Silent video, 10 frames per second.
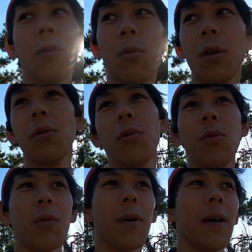俺と
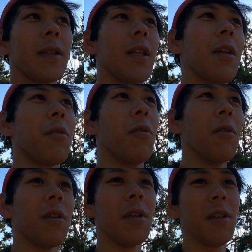いうのはただの
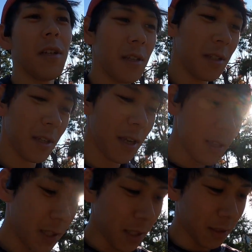世
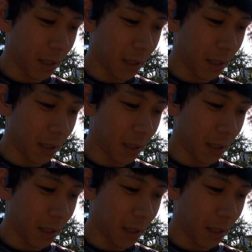間知らず